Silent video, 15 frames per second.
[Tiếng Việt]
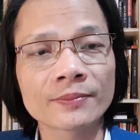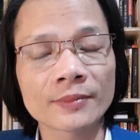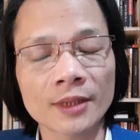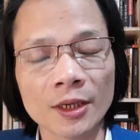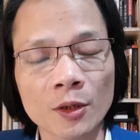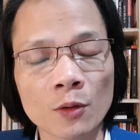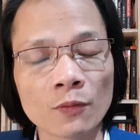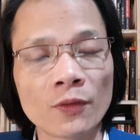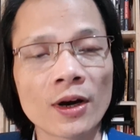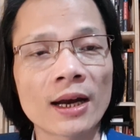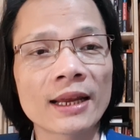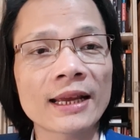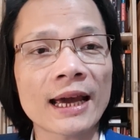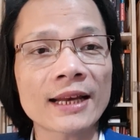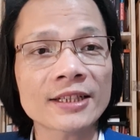thì cũng vừa
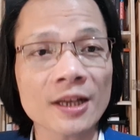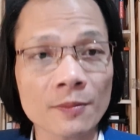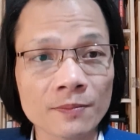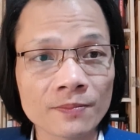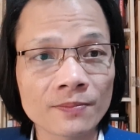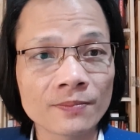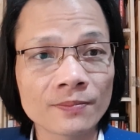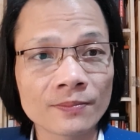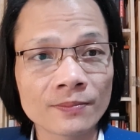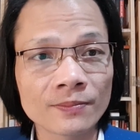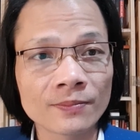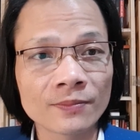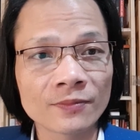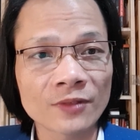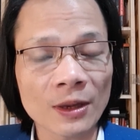lĩnh án xong.
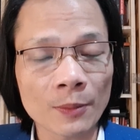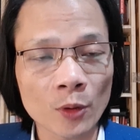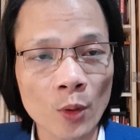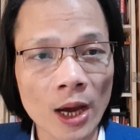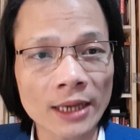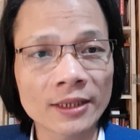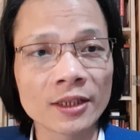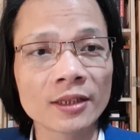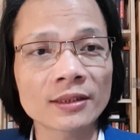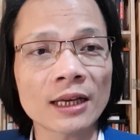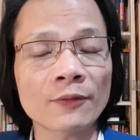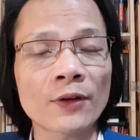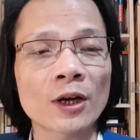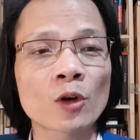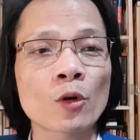Và một loạt những
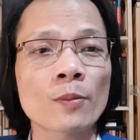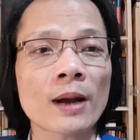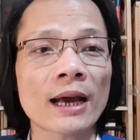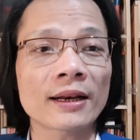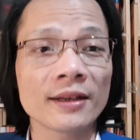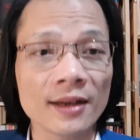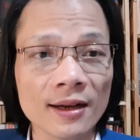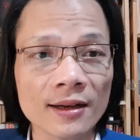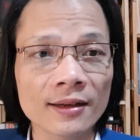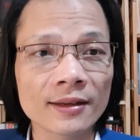thành phần cộng cán nữa.